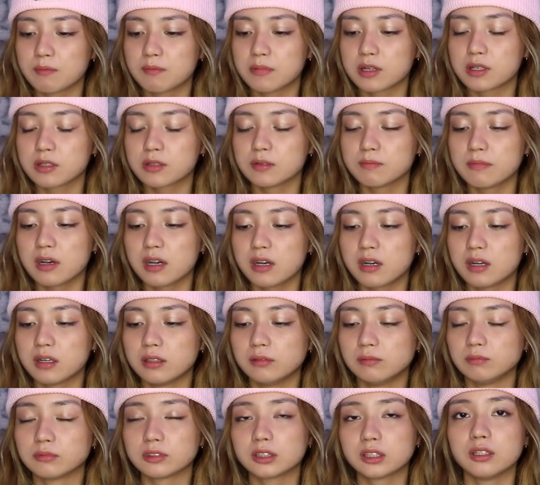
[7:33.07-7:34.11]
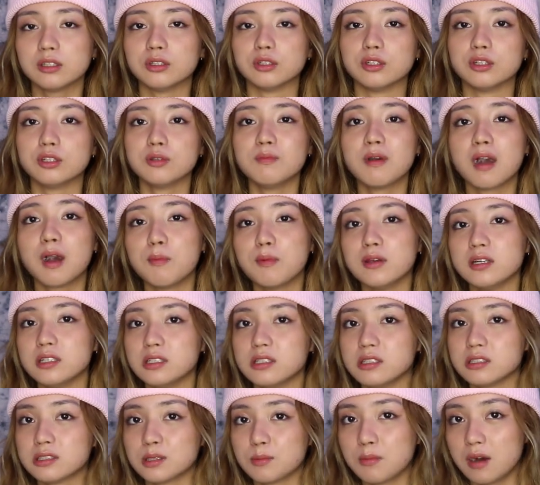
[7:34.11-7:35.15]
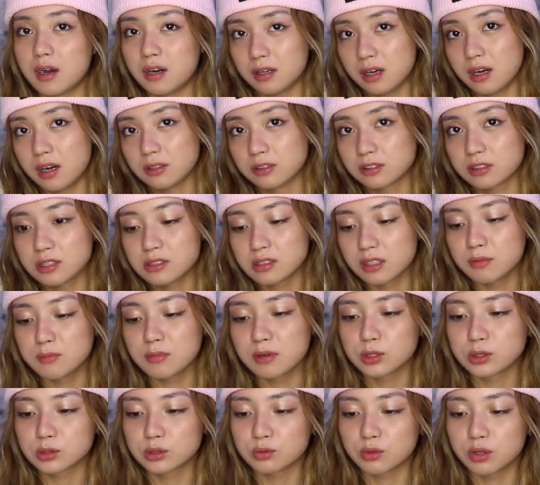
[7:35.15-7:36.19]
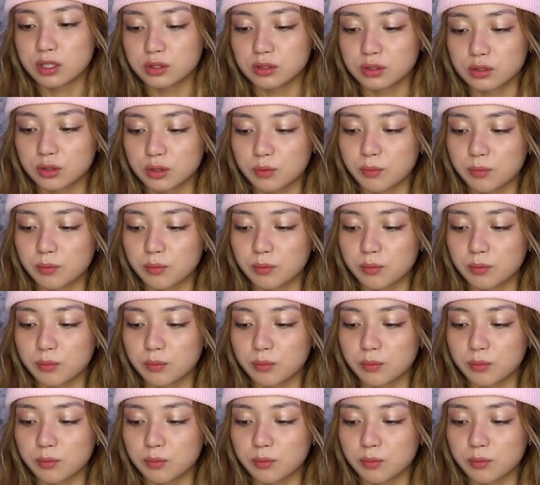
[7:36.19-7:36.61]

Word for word: Pero baka kayo, yung mga mahilig sa maanghang, talaga magustuhan nyo